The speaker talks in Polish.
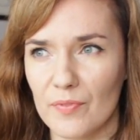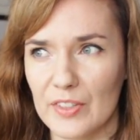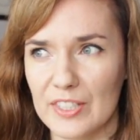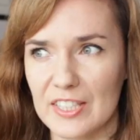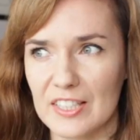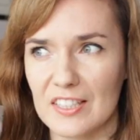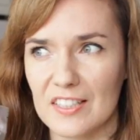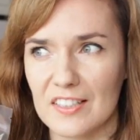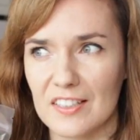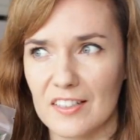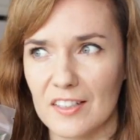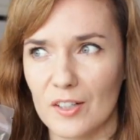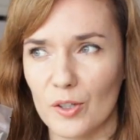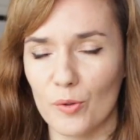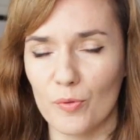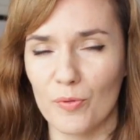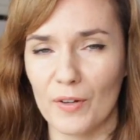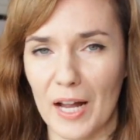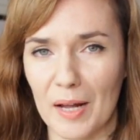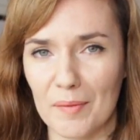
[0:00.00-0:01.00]
z
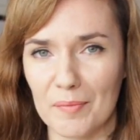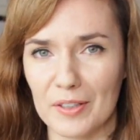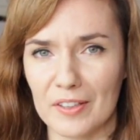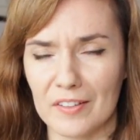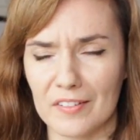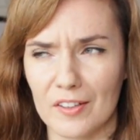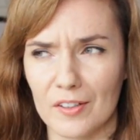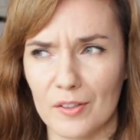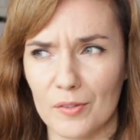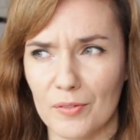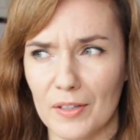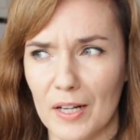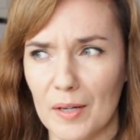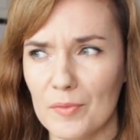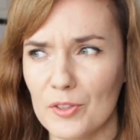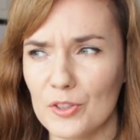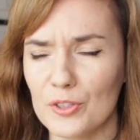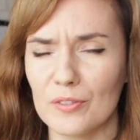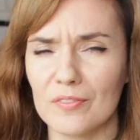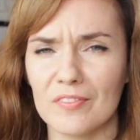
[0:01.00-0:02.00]
krówkami,
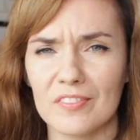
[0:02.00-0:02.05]
krówkami,